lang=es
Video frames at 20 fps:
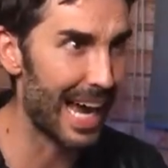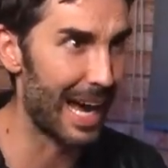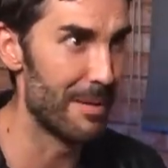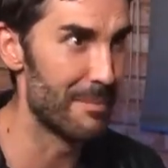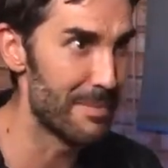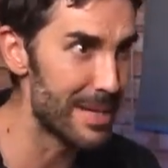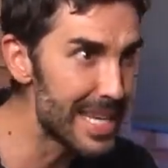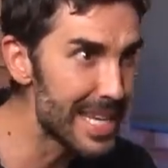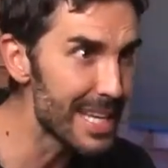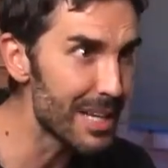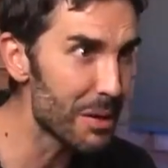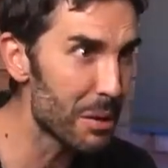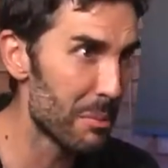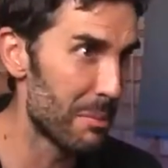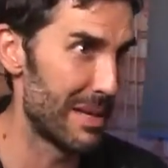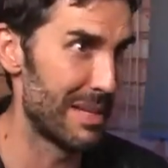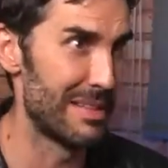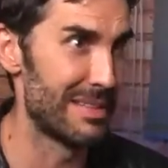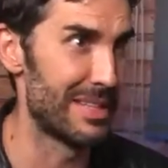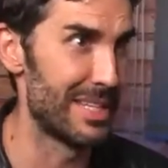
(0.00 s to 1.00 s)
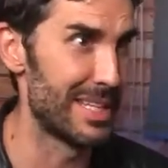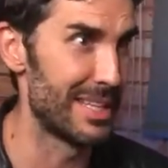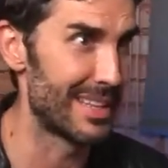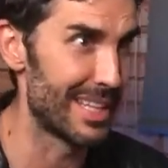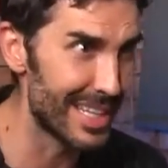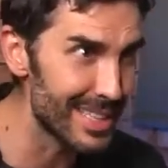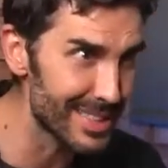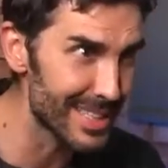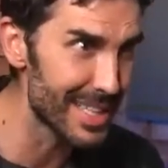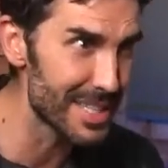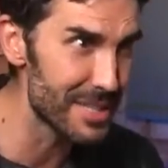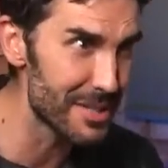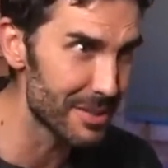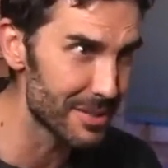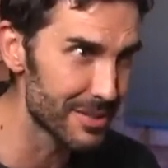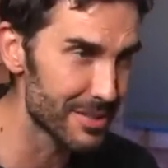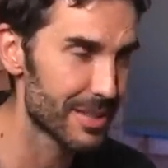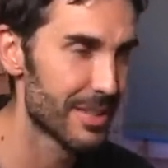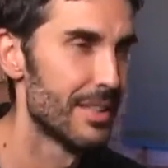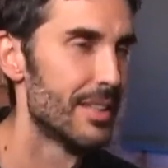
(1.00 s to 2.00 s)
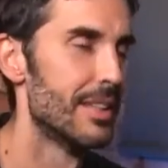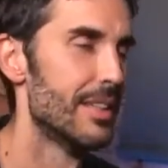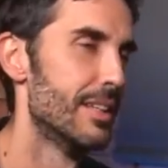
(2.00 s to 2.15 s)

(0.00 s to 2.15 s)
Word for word: ¿Amigo? mí 23 años?